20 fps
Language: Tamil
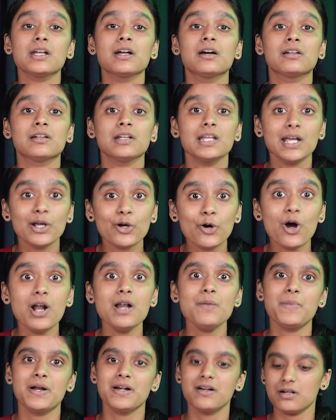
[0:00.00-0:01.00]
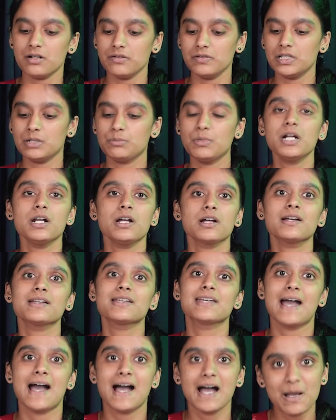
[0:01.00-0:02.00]
நீங்கள் ரீகால் பண்ணுற விதமாக
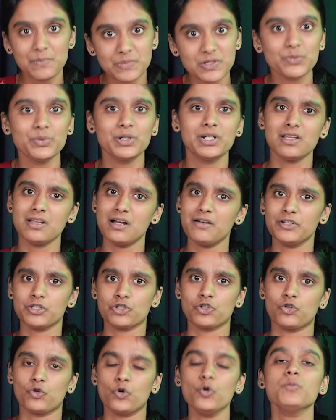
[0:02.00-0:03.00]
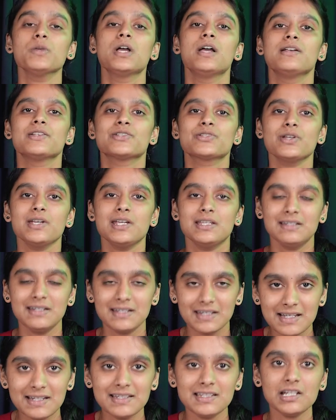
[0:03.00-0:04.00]
நாங்கள் கேப்ஸ் விட்டு தான் வச்சுருக்கோம் ஸோ இதை
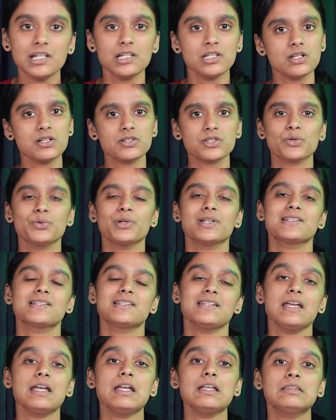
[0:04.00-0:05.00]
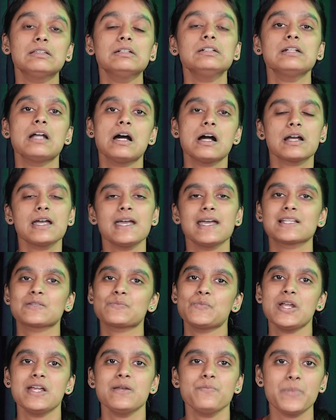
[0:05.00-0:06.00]
நீங்கள் டீச்சர்ஸ் கூட சேர்ந்து நாங்கள்
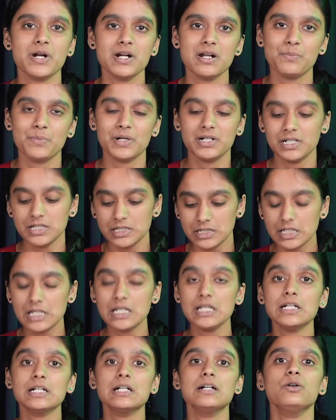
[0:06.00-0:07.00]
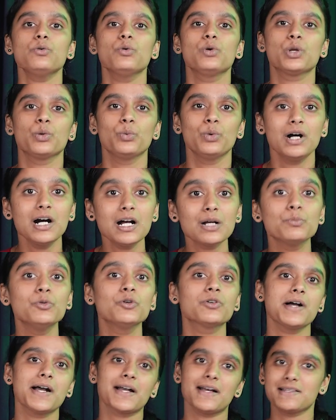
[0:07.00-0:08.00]
எக்ஸ்பிளைன் பண்ண பண்ண நீங்கள் ஒரு ஒர்க்
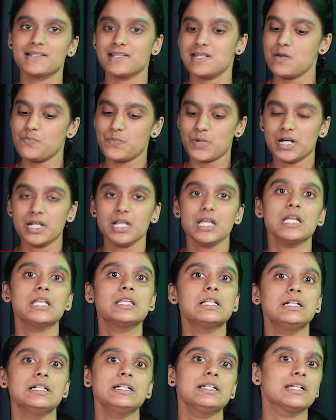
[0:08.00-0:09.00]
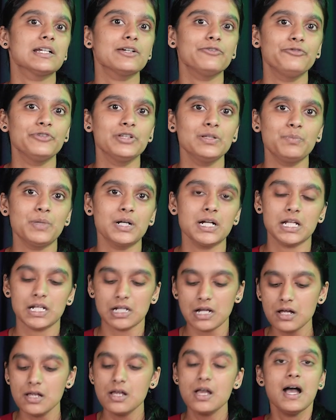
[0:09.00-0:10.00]
புக்கை கன்சிடர் பண்ணி இதில் நீங்கள் ஃபில்
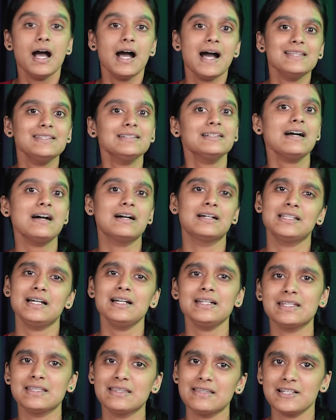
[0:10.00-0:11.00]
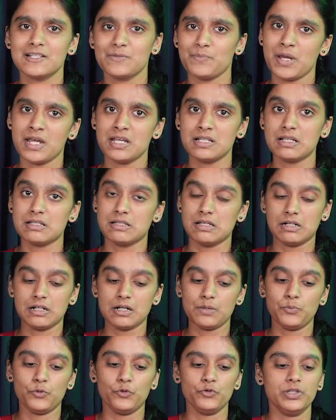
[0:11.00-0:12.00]
பண்ணிக்கலாம் அதுக்காக தான் இந்த ஸ்பேசஸ்
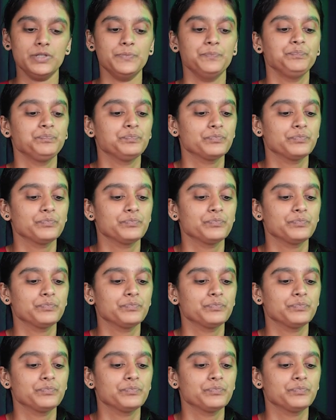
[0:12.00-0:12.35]
இருக்க போகுது